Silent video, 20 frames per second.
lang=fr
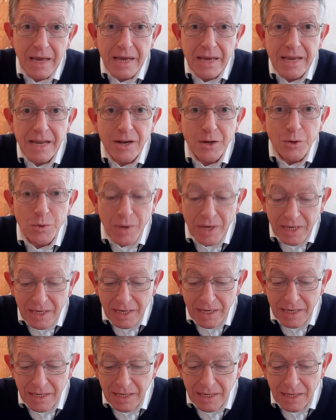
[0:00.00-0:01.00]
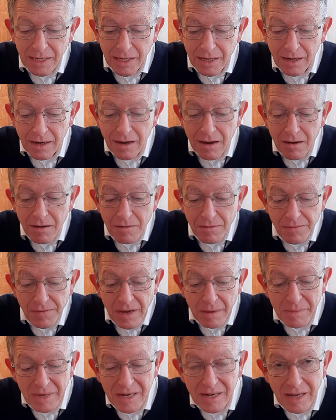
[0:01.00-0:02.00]
Il dut écrire
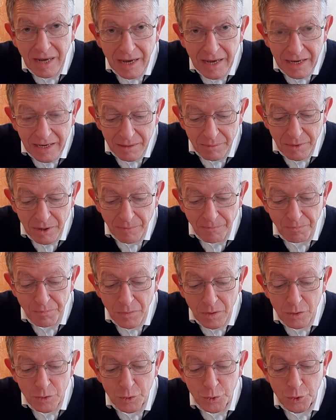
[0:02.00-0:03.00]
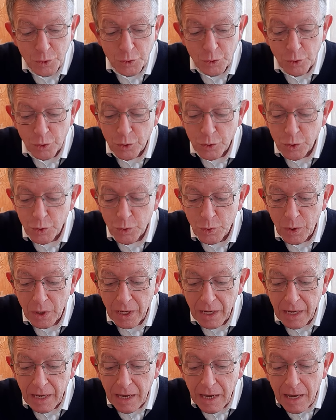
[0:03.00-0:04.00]
20 000 drachmes sur son reçu,
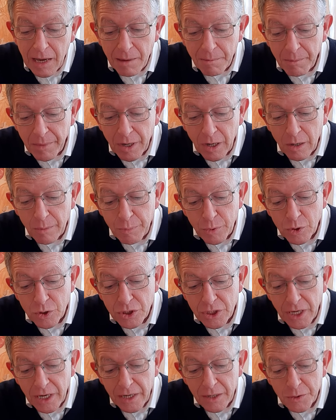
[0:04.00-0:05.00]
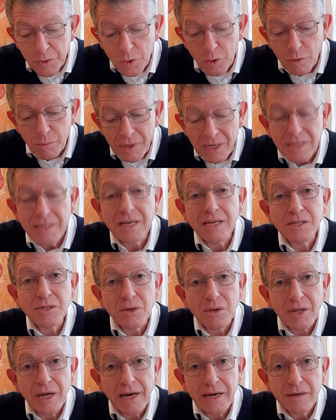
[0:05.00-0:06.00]
mais empocha
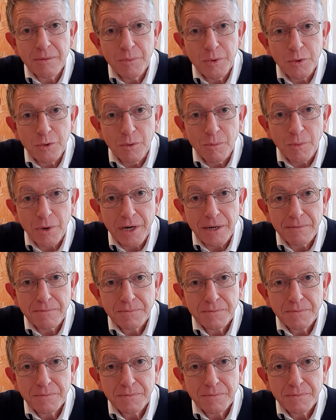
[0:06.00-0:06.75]
2500 drachmes de moins.